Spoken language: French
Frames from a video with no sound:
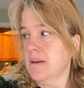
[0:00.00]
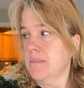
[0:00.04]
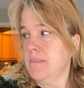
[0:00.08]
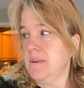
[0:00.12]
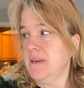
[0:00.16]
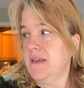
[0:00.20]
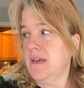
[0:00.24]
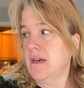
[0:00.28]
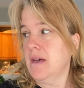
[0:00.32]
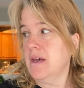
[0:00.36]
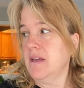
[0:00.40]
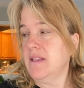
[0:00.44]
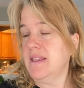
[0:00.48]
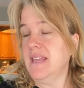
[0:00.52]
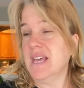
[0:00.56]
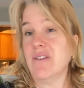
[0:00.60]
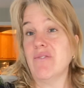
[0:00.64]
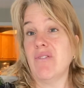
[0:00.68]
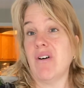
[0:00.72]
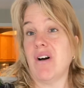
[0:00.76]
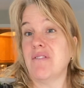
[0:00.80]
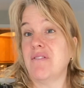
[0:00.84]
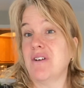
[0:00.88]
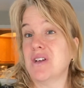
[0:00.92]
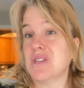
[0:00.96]
Puis euh, Nick
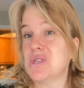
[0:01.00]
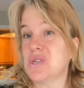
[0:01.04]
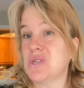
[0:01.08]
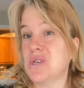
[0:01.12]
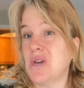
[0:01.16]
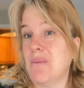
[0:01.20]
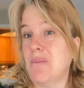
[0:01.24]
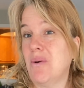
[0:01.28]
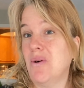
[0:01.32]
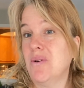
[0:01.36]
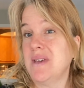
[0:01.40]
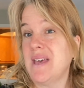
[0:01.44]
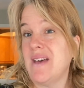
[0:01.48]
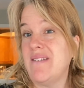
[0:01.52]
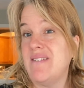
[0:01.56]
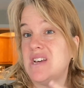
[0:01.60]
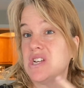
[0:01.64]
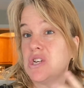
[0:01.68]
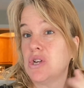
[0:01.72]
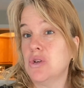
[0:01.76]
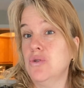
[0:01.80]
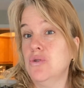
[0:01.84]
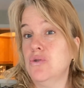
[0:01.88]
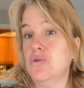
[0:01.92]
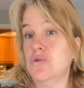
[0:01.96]
va refaire du saumon. Il avait
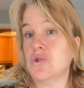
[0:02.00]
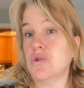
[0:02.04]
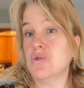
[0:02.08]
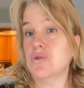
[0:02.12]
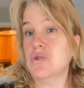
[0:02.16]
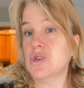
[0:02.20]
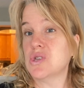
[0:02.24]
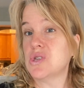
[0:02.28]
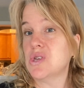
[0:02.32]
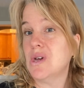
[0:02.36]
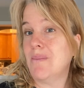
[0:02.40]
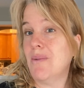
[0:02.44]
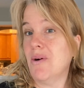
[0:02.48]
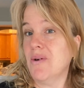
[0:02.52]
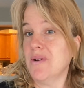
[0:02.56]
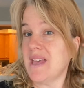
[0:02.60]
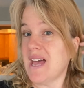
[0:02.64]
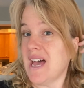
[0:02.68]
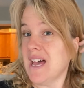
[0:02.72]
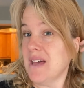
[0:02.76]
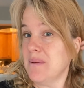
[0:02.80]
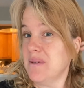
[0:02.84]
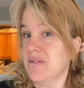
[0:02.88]
acheté deux choses de saumon hier.